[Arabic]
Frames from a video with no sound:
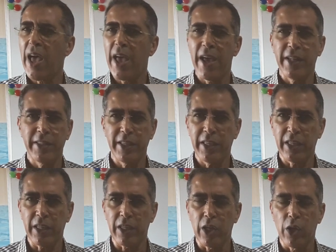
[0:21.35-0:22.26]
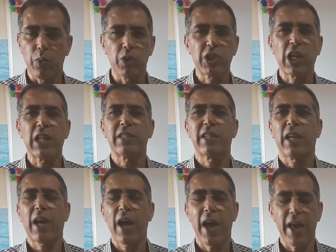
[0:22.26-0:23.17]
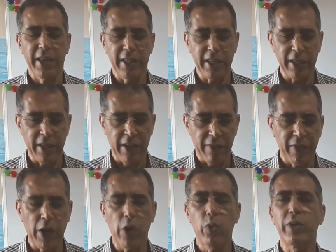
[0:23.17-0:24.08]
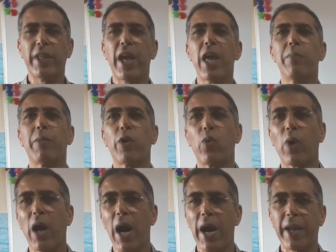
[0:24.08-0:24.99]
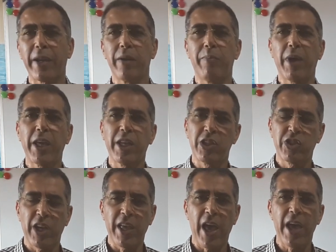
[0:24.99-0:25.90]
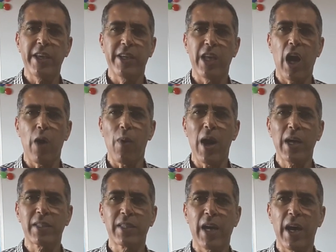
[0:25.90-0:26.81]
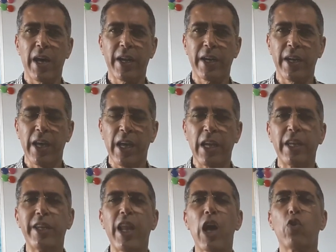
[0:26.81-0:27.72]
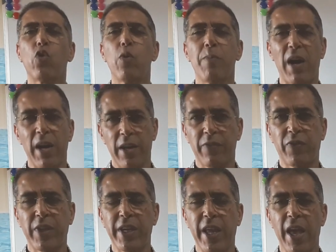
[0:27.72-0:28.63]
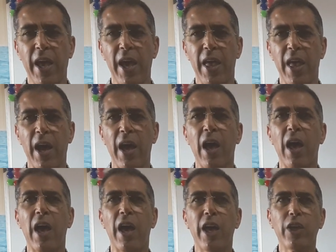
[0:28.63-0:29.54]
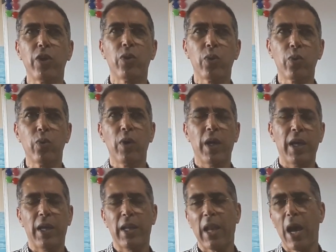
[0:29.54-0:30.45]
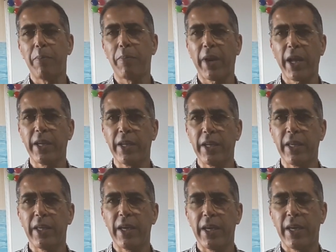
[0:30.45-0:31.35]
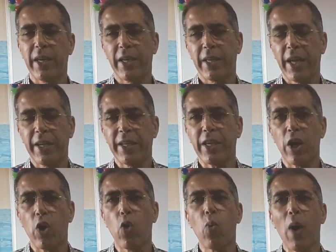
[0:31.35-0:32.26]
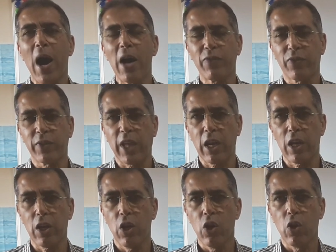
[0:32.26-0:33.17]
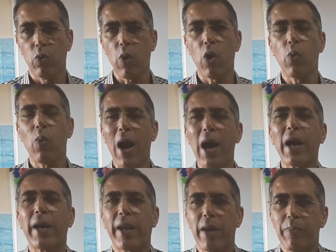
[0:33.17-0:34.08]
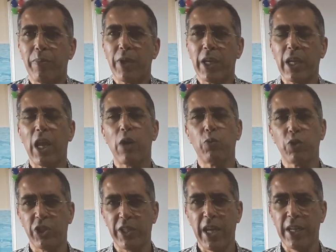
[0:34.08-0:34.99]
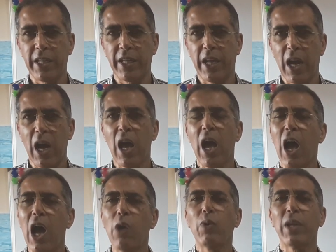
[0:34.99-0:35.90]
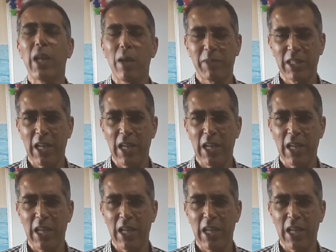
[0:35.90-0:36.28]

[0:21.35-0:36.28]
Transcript: عادي وشكل تلقائي فنحن دائما نقارن بين شيئين أو أكثر لنحكم في النهاية أي الأمرين آه، يعني هو أفضل وهو أقرب إلى وجداننا أو إلى